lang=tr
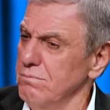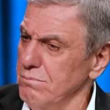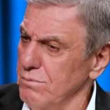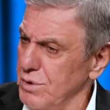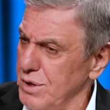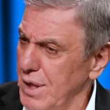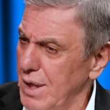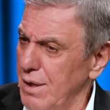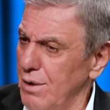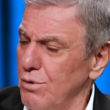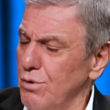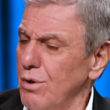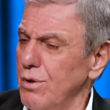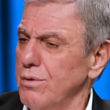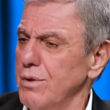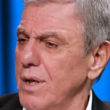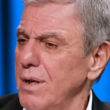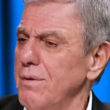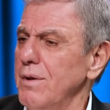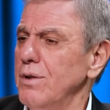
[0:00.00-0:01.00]

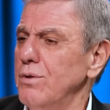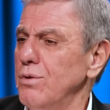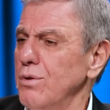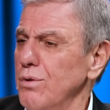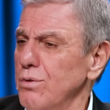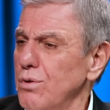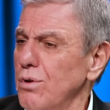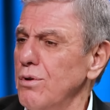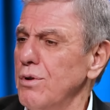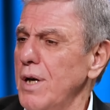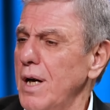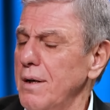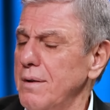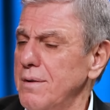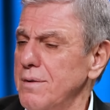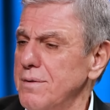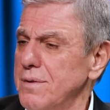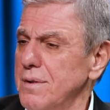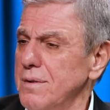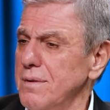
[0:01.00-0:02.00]
sarılıyor. Evet diyor doğru
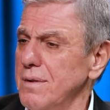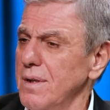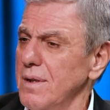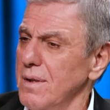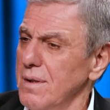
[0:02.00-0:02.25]
haklısın.